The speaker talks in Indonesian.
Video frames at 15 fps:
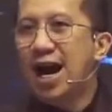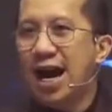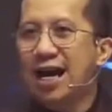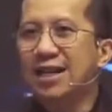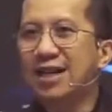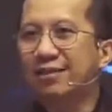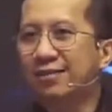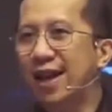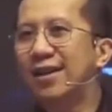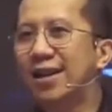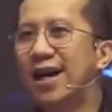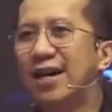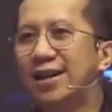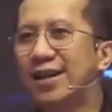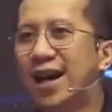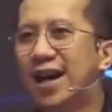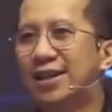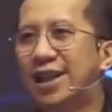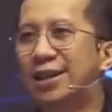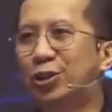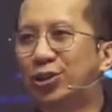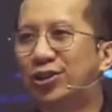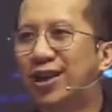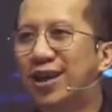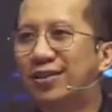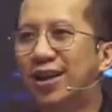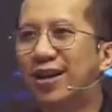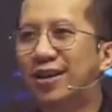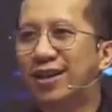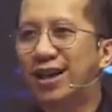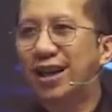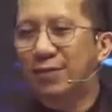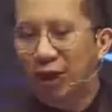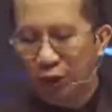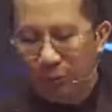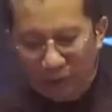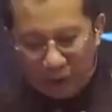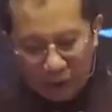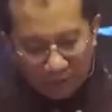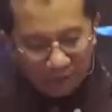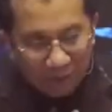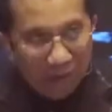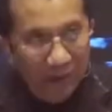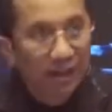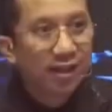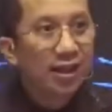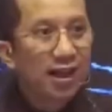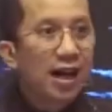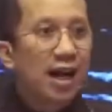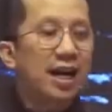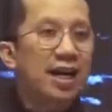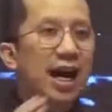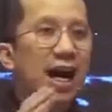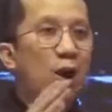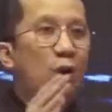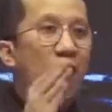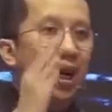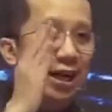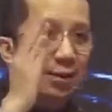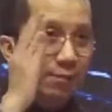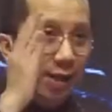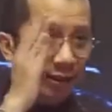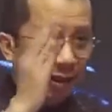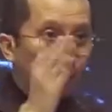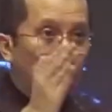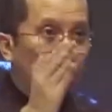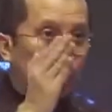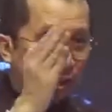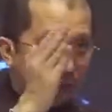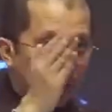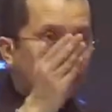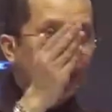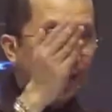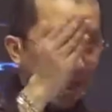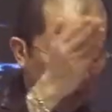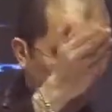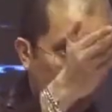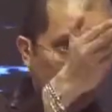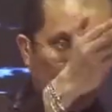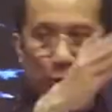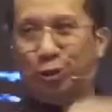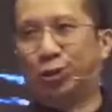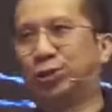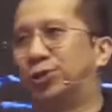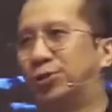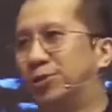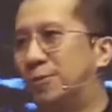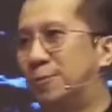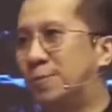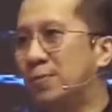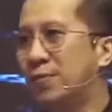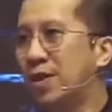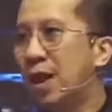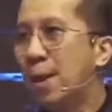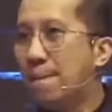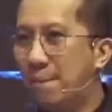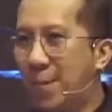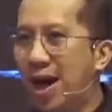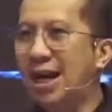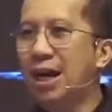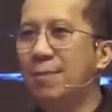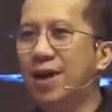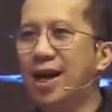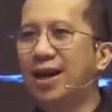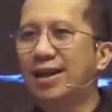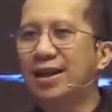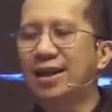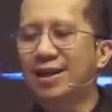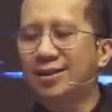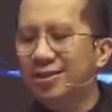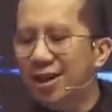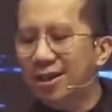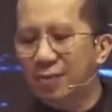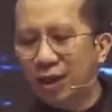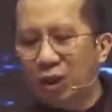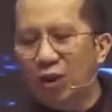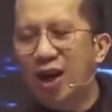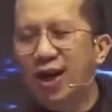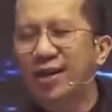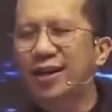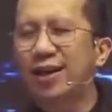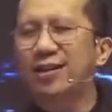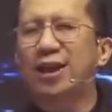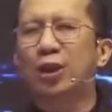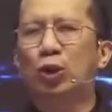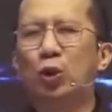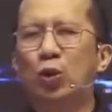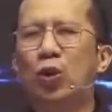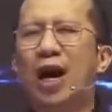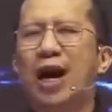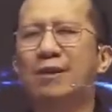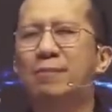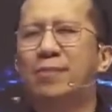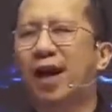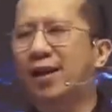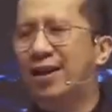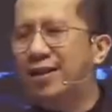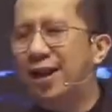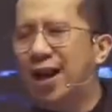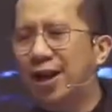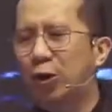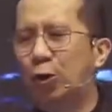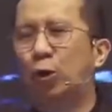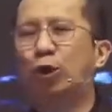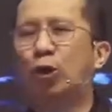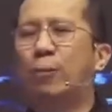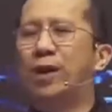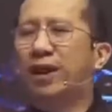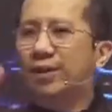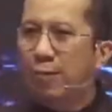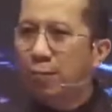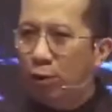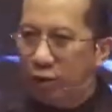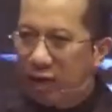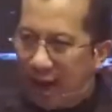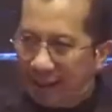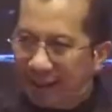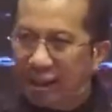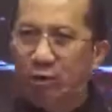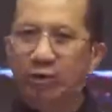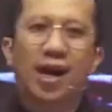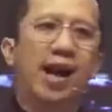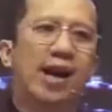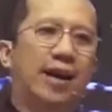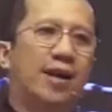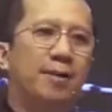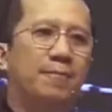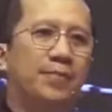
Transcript: Ada tandanya Yesus datang ke dalam hidupmu, engkau akan bertemu sendiri dengan Yesus. Malam hari ini saya berdoa kiranya Tuhan berkenan untuk bertemu dengan saudara.